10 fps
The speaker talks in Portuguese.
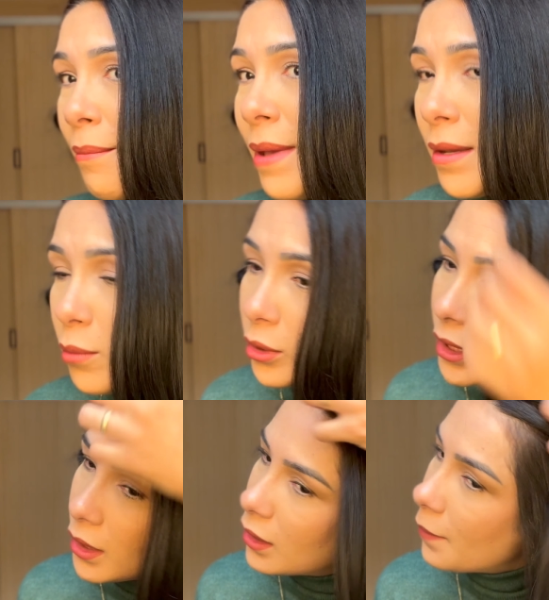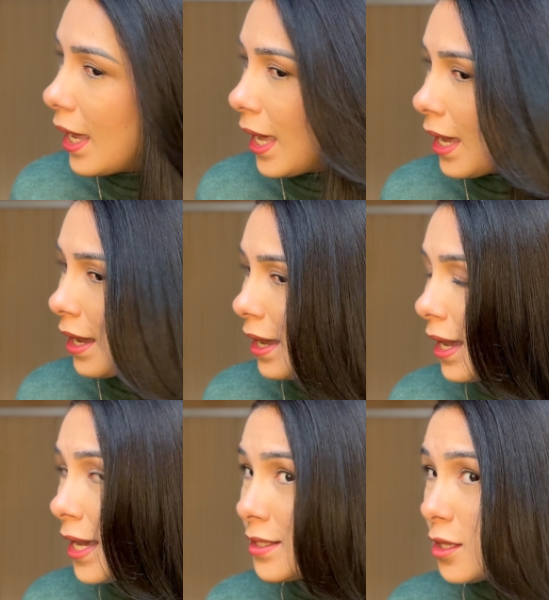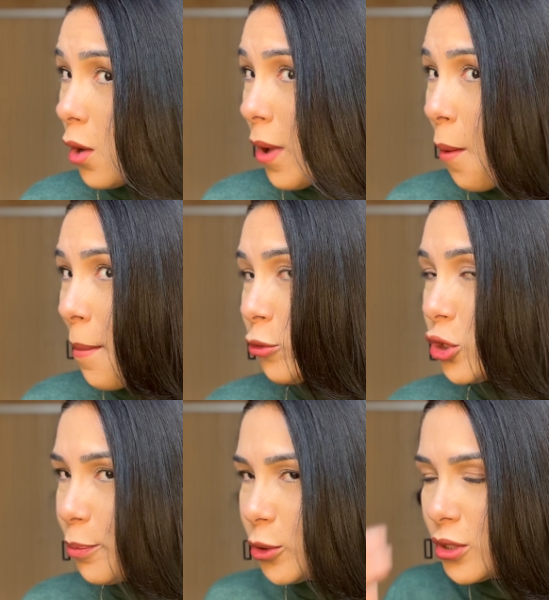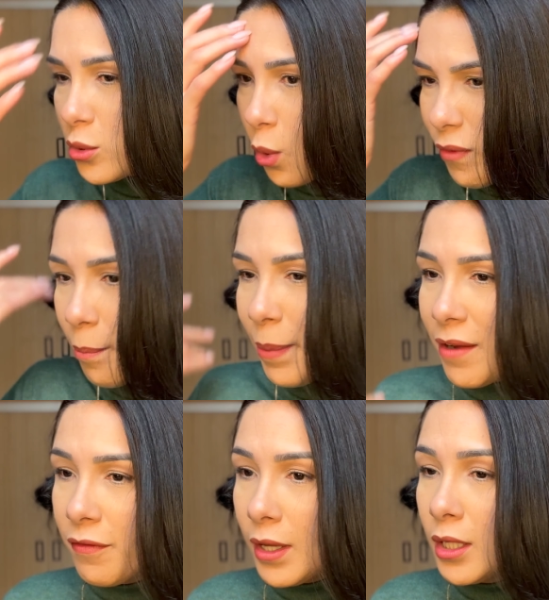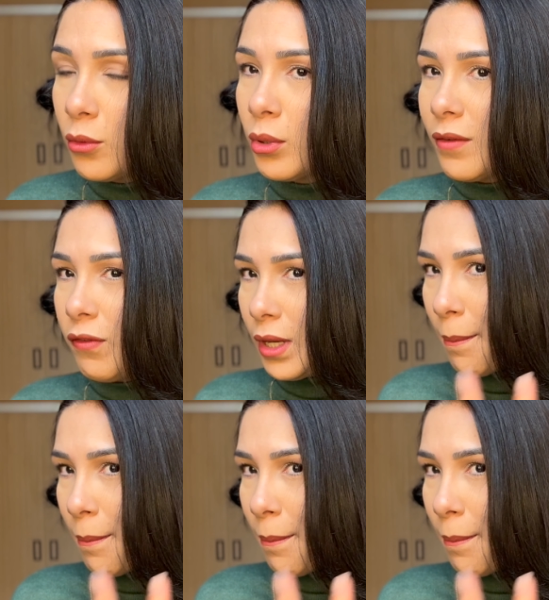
bem bonita. É, esse não é o meu tipo de escova preferido, que fica